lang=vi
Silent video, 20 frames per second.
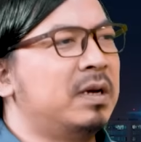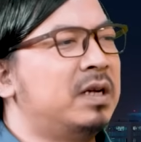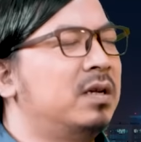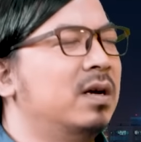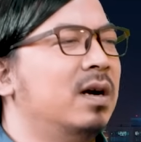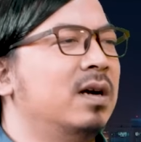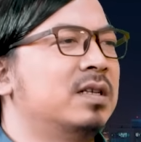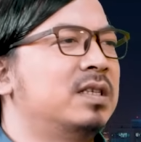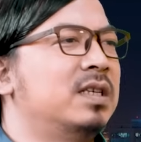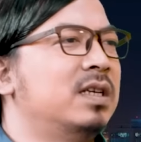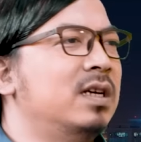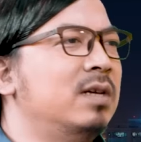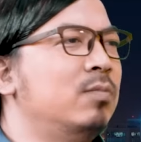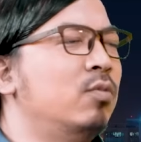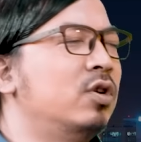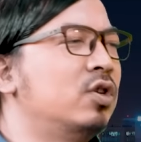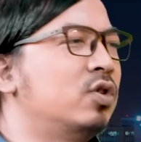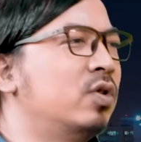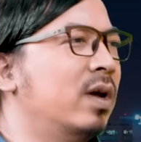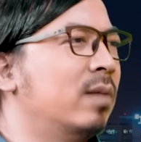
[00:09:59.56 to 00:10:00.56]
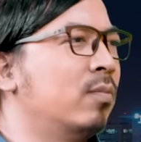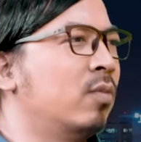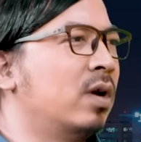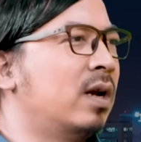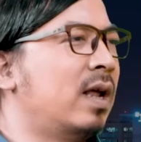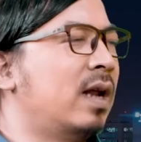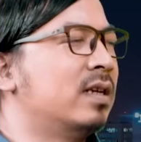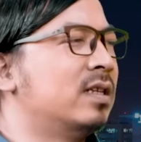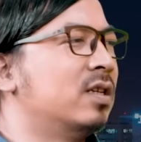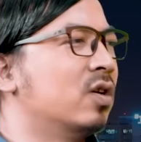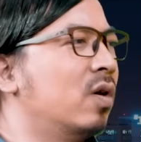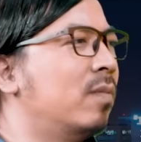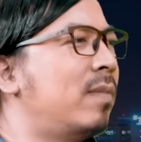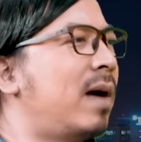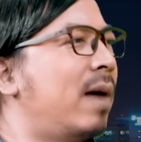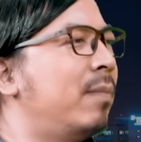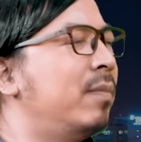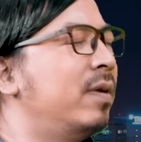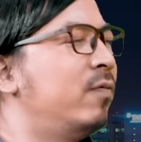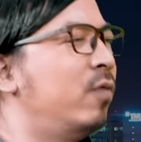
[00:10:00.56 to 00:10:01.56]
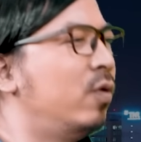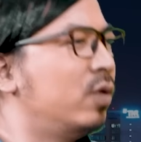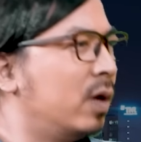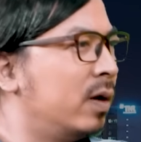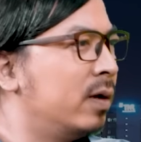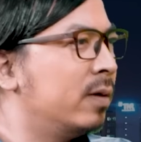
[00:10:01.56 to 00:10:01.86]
bình thường chị buôn chuyện một lần chỉ có 30 phút